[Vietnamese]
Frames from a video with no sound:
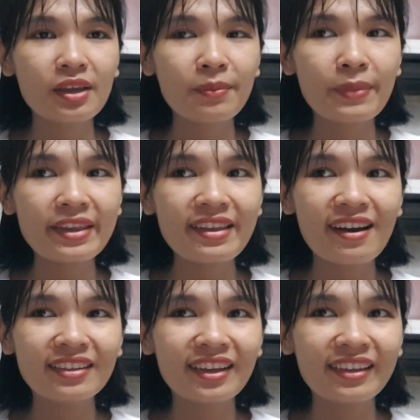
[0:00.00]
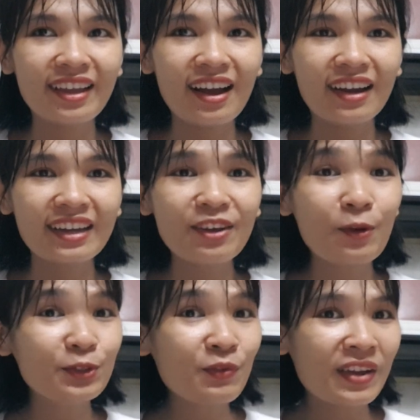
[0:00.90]
bây giờ thì à, các
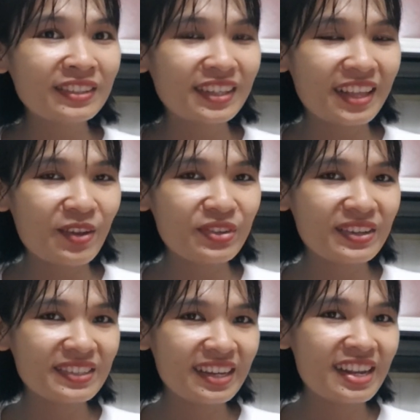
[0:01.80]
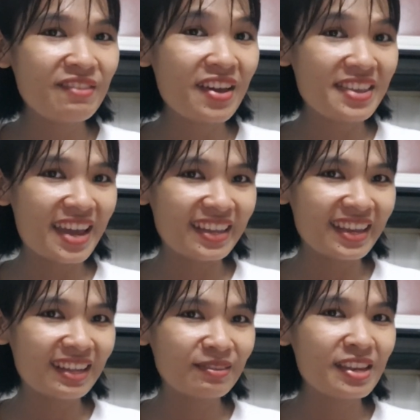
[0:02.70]
cô chú và anh chị theo chân nhi đi về nhà
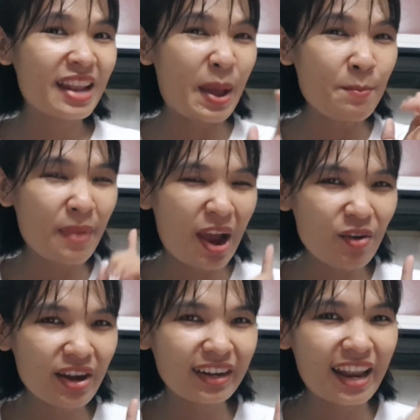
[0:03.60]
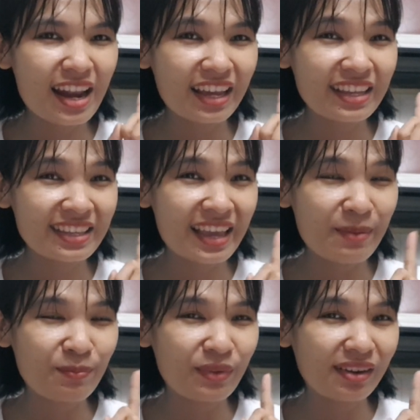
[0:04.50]
nha nhi đảm bảo rằng đây là căn
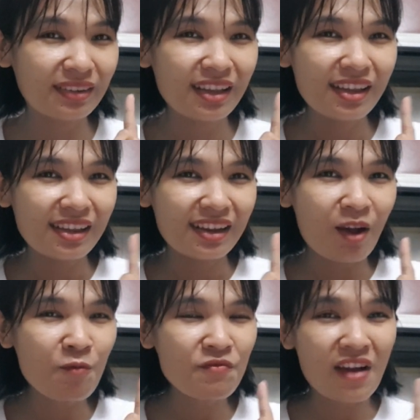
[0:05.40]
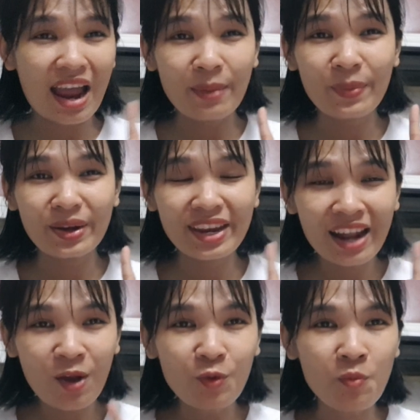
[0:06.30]
nhà mà không phải mà đi
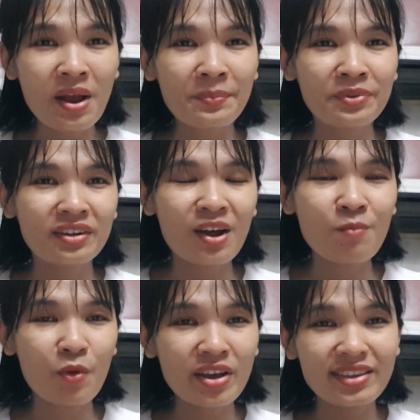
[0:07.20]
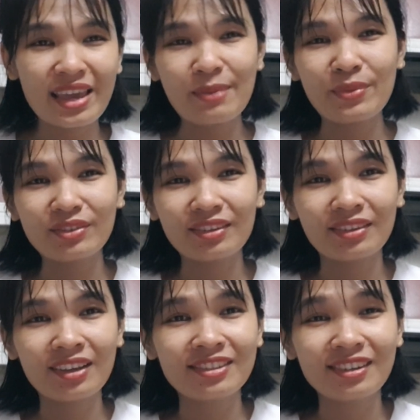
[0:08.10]
đâu cũng gặp được đâu một căn nhà mà
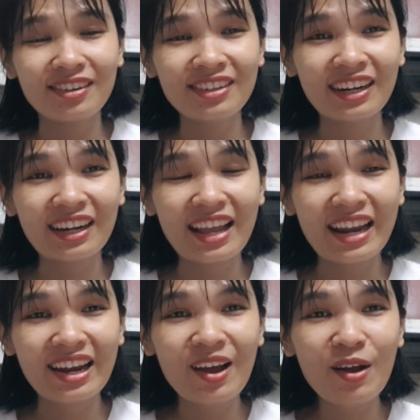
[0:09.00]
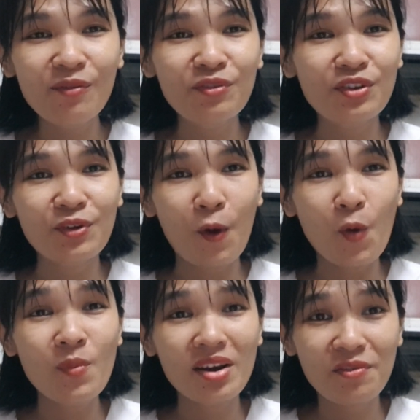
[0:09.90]
thực sự rằng là nó vừa
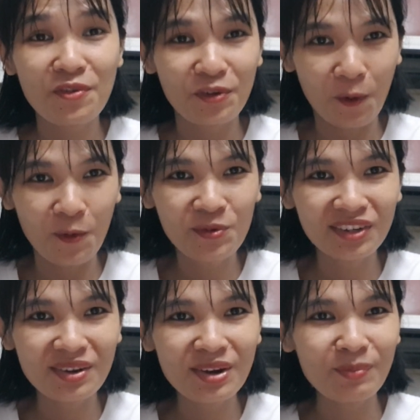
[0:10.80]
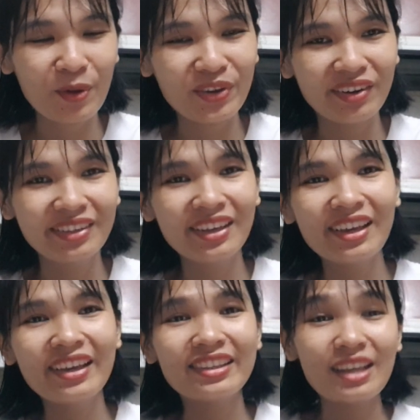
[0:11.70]
cổ mà nó vừa cũ nữa với mọi người
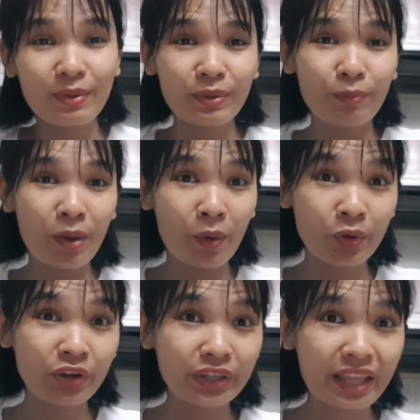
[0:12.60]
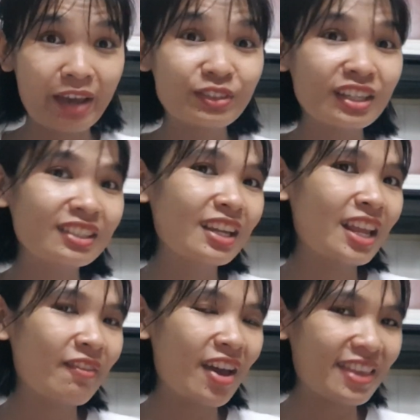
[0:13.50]
giờ thì mời mọi người theo chân nhi
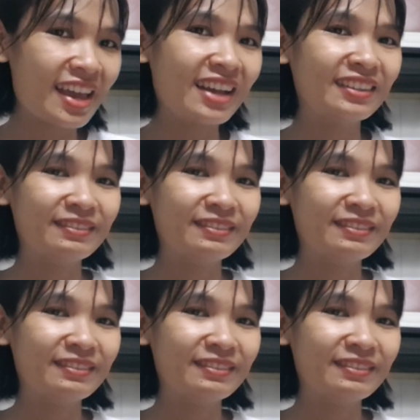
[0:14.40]
đi về nha